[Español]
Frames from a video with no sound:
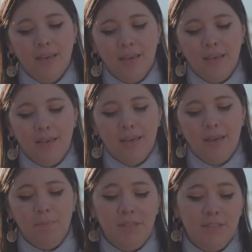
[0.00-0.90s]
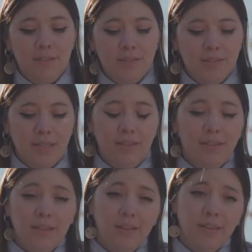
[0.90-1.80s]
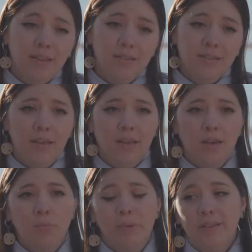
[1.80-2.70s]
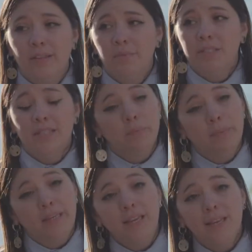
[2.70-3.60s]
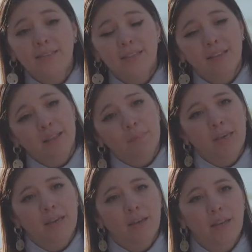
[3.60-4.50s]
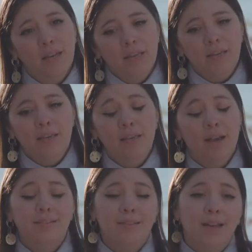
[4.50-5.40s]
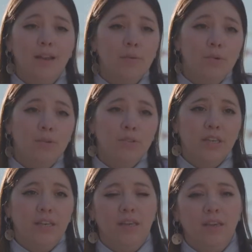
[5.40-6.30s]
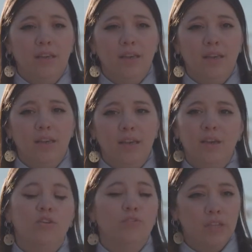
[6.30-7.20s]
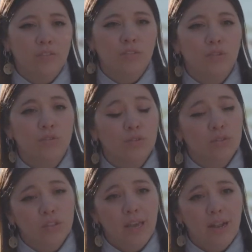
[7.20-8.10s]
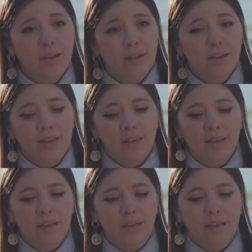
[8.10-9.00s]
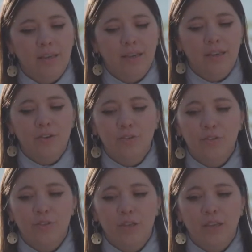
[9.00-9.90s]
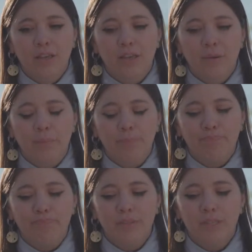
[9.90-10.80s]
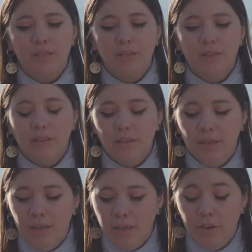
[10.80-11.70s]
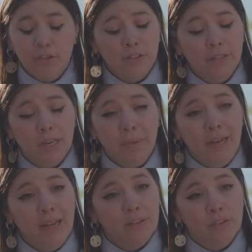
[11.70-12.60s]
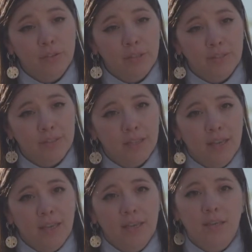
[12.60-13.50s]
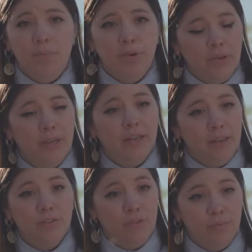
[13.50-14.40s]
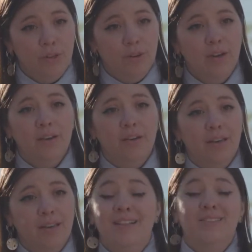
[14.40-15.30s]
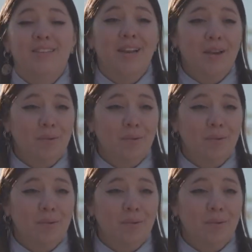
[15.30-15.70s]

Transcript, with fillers: eh, mis sentires, eh, compartir mis experiencias también y alzar la voz en contexto social que, nos, em, que nos interpela a todos y poder eso, ¿no? alzar la